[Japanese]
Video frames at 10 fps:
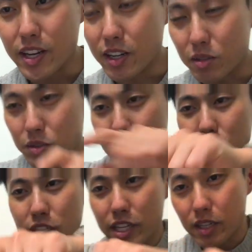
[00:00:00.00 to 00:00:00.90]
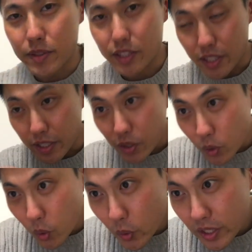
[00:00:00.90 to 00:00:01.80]
あのちっちゃい画面で
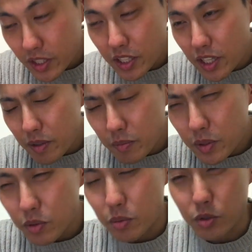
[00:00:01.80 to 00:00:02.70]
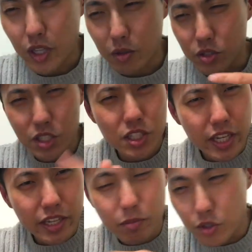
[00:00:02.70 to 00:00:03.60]
こうやって見ると僕あのちっ
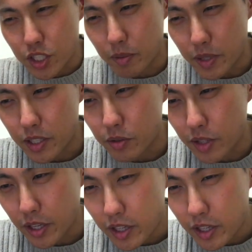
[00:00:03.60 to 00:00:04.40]
ちゃい文字が見えないので